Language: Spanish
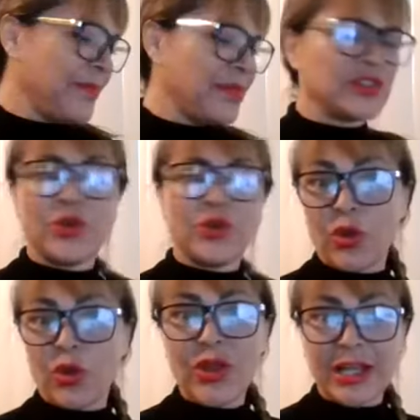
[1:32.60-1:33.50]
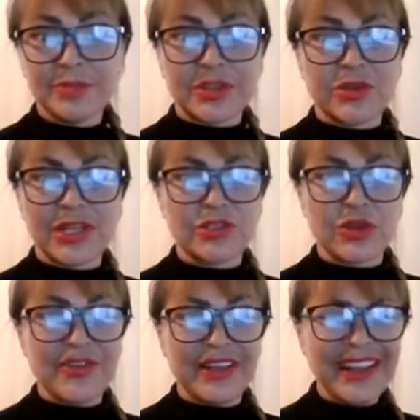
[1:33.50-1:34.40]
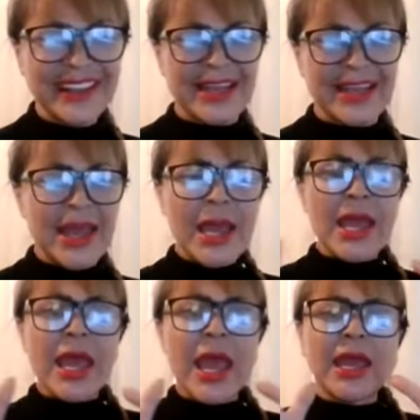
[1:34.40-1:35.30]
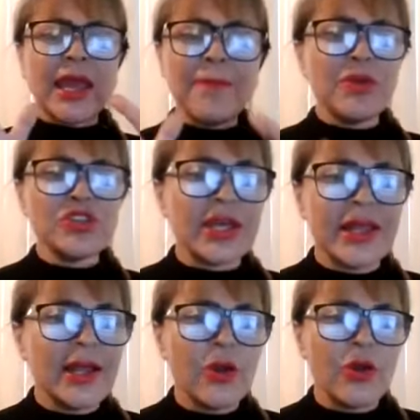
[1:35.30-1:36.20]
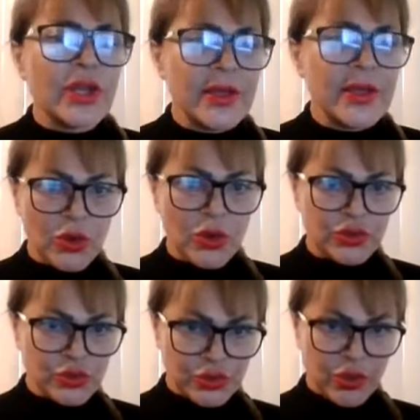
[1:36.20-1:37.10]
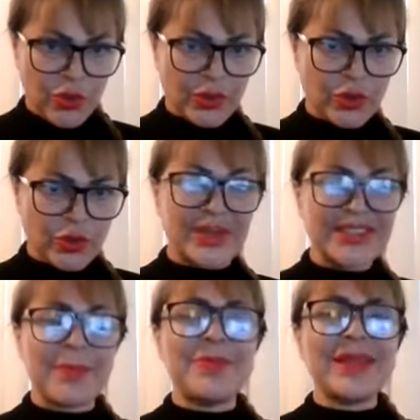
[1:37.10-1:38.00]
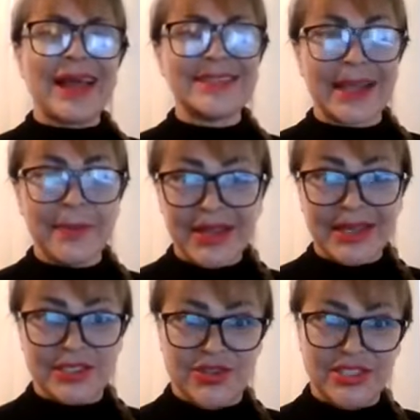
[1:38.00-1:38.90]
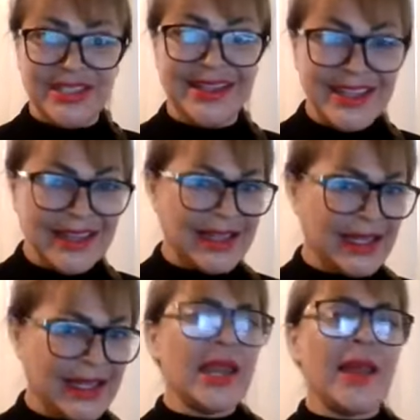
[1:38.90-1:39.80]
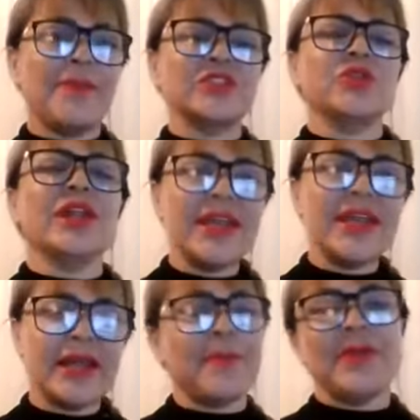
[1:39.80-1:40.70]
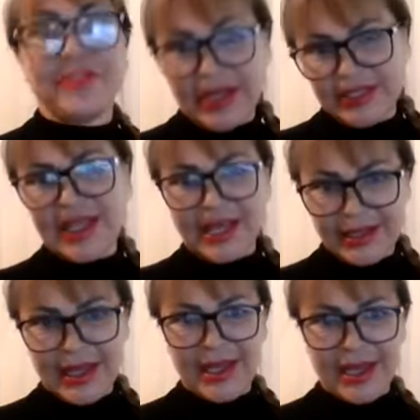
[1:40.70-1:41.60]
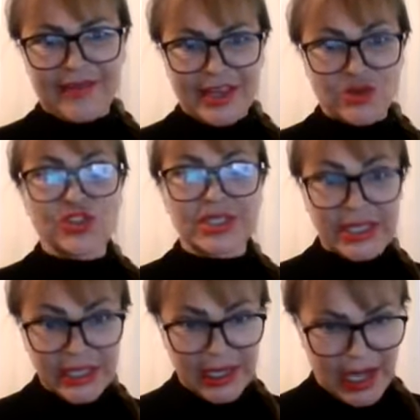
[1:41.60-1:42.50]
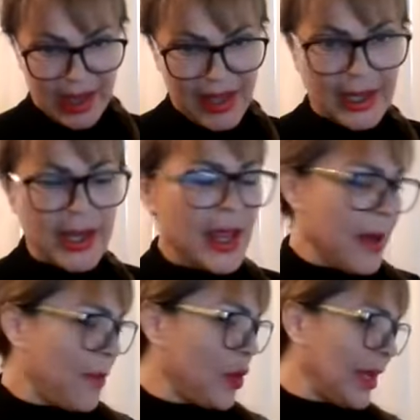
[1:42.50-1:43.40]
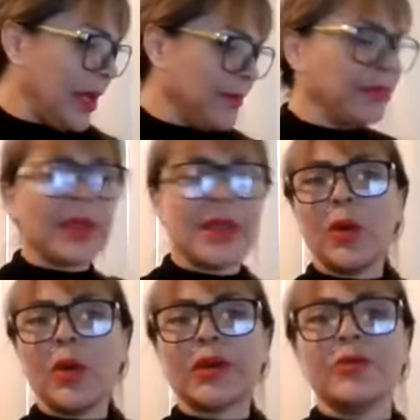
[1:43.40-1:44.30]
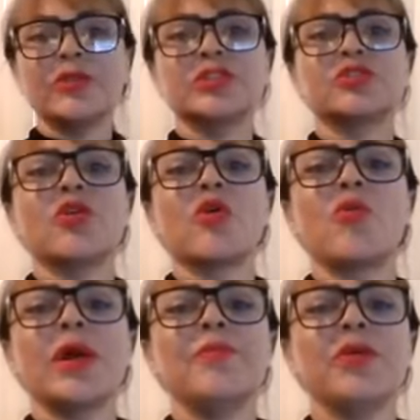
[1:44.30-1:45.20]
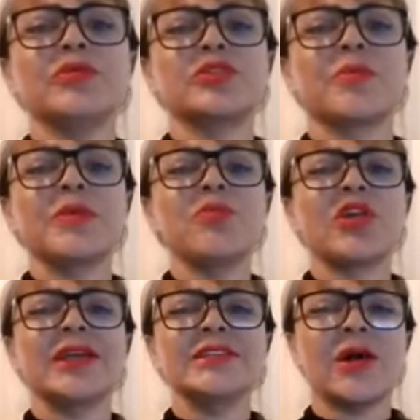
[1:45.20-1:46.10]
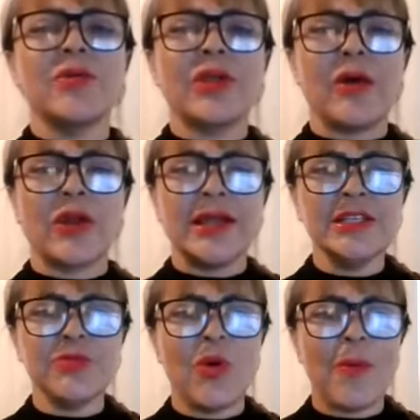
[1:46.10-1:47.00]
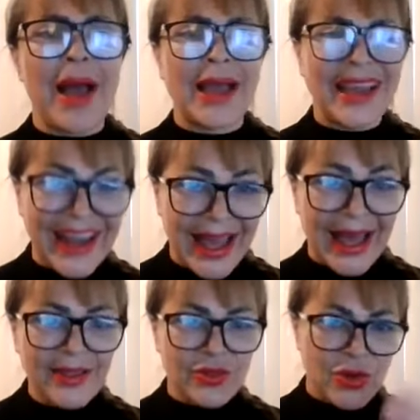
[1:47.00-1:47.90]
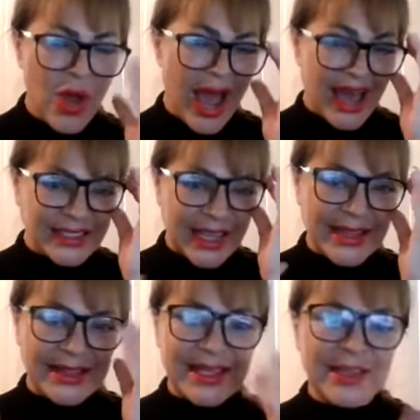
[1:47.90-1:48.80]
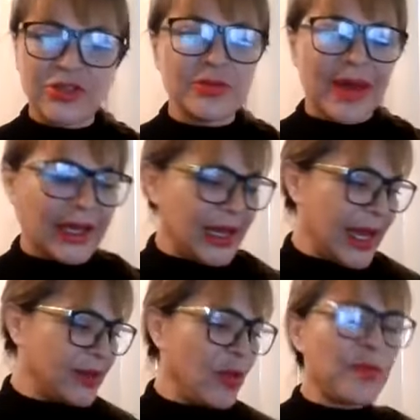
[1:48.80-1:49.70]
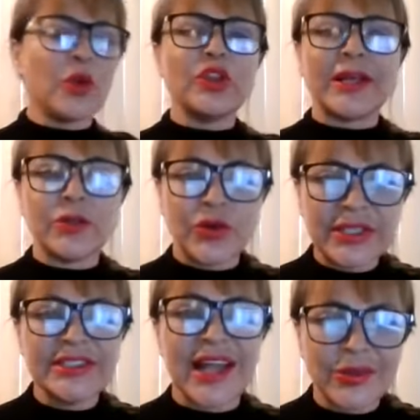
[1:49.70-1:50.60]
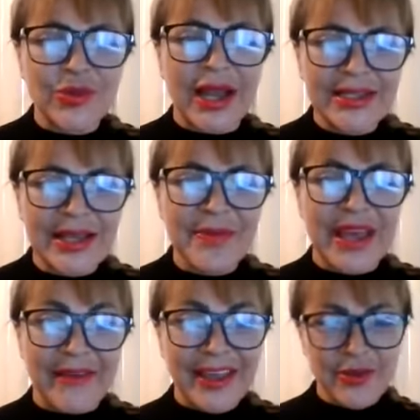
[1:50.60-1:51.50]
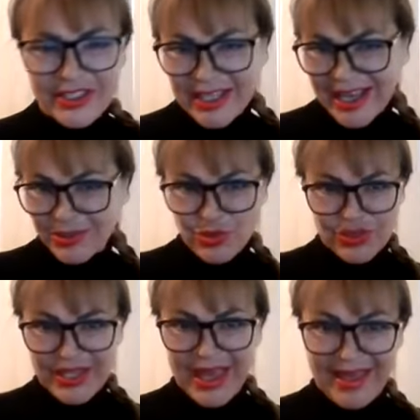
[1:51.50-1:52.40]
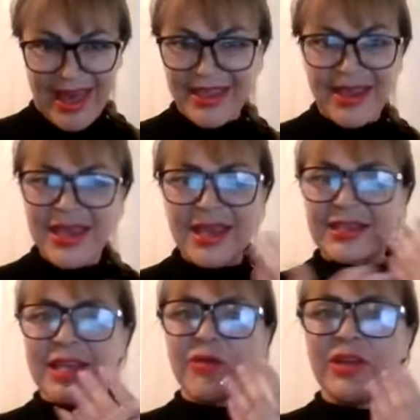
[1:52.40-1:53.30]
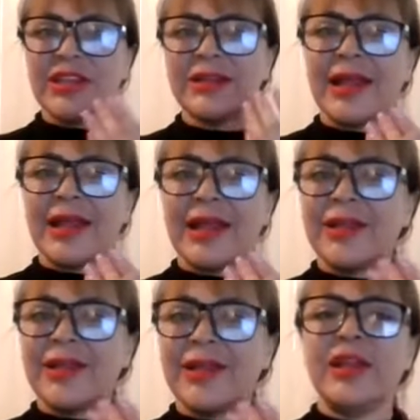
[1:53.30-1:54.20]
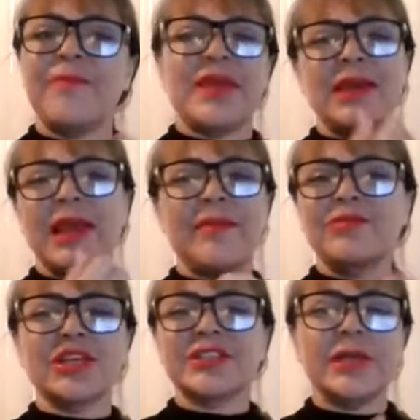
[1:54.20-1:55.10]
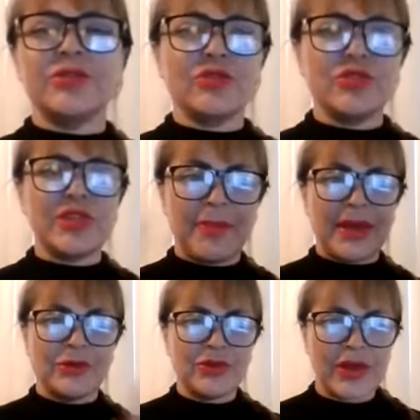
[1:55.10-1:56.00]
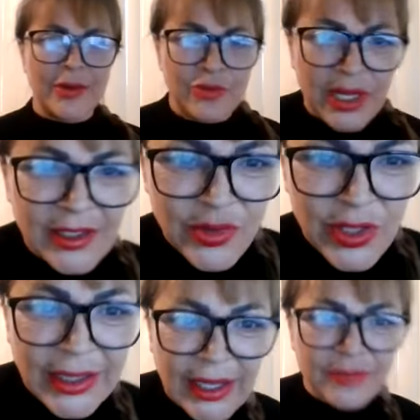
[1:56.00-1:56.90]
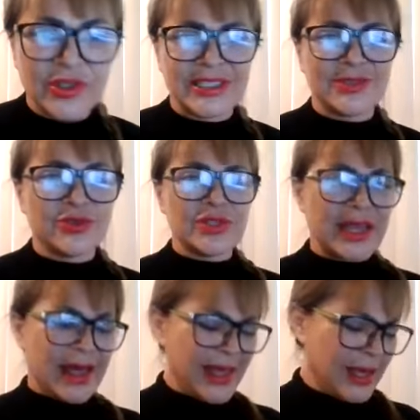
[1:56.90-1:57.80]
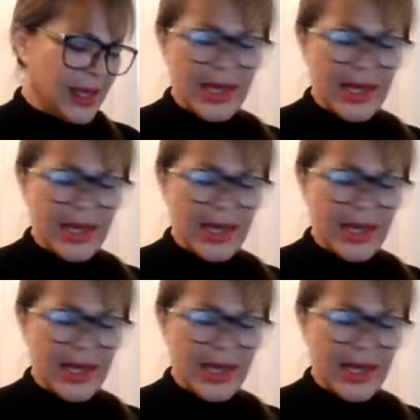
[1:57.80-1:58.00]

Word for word: esta persona y todas las personas son diferentes. ¿En qué procede lo limpio o lo sucio? Cuando tú vas a hacer aplicaciones de tinte, la persona tiene de preferencia que tenga el cabello sin lavar. ¿Por qué? porque nuestro cuerpo, nuestro mismo organismo va creando aceititos, va creando protectores naturales en mi cabello, esa suciedad que se encuentra tanto en la piel, que la vamos haciendo de un día para otro, ya en un ratito ya tenemos esa suciedad,